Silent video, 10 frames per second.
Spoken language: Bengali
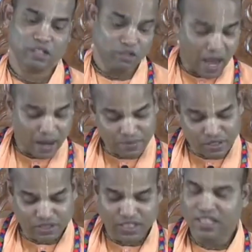কিন্তু আমি
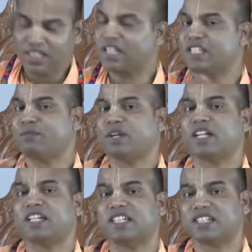যদি নিজের
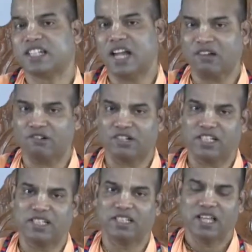জীবনে টেস্ট না
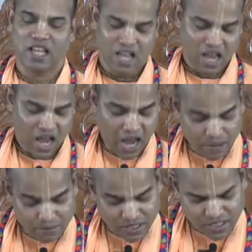করি
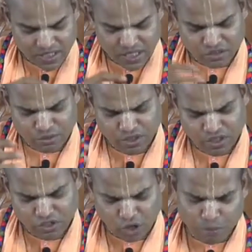আমি নিজের
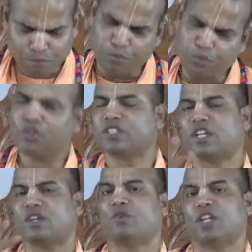জীবনকে সম্পূর্ণ
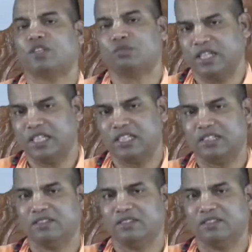যেন গড়ে তুলি